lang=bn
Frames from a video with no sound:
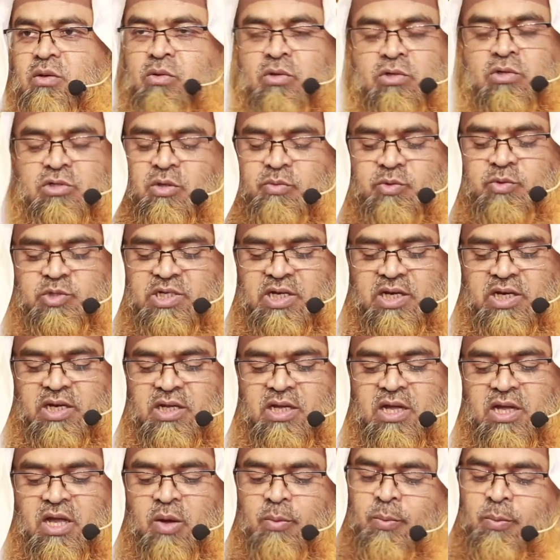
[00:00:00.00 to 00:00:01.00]
কোনো সমস্যা
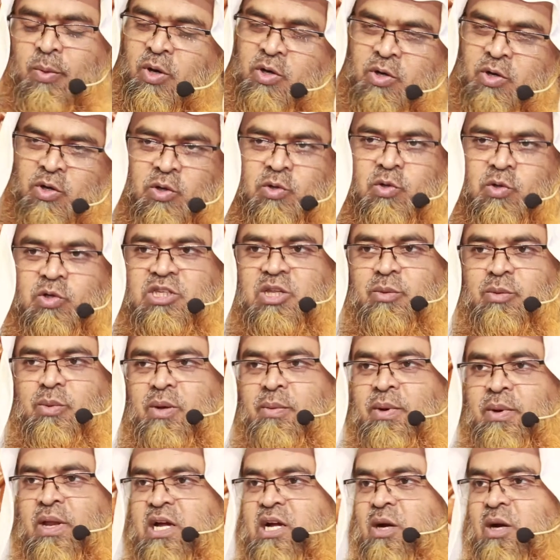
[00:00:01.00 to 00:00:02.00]
নেই পরেও করতে
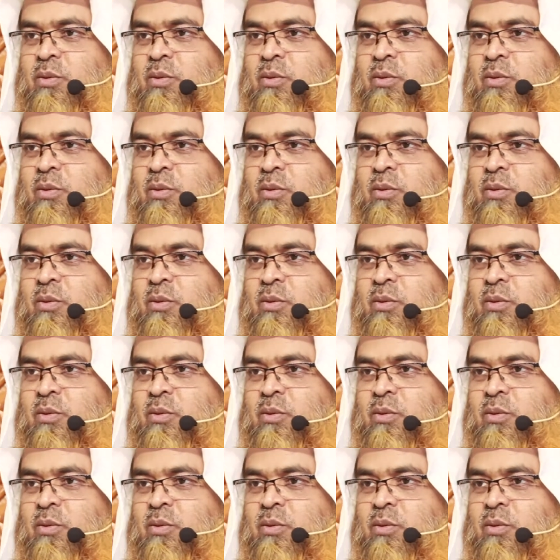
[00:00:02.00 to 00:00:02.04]
পারবেন